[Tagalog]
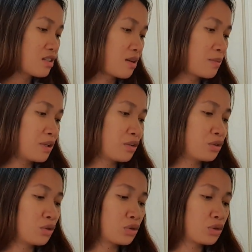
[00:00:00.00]
Sabi
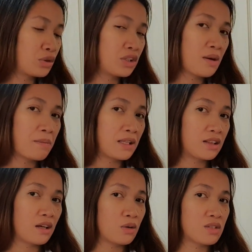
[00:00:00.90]
ng doktor, dapat
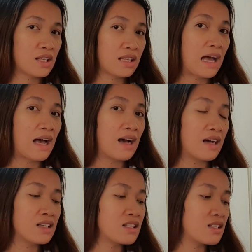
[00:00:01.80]
daw sa
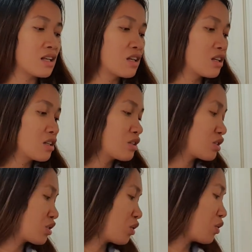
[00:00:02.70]
taas.
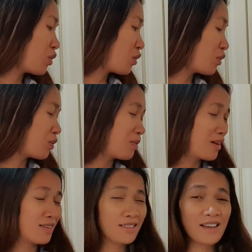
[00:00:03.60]
So,
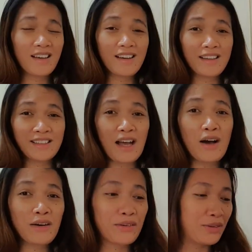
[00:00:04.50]
parang
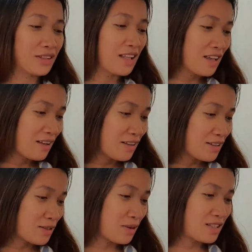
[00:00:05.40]
nakakatakot.
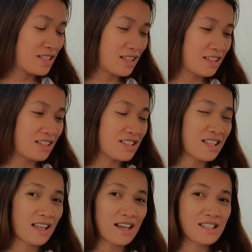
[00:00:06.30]
So, instead na
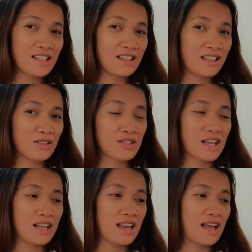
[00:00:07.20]
sa taas, nandito
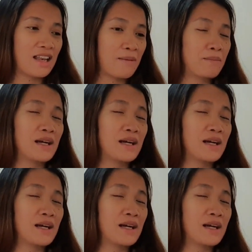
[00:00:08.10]
sa ilalim.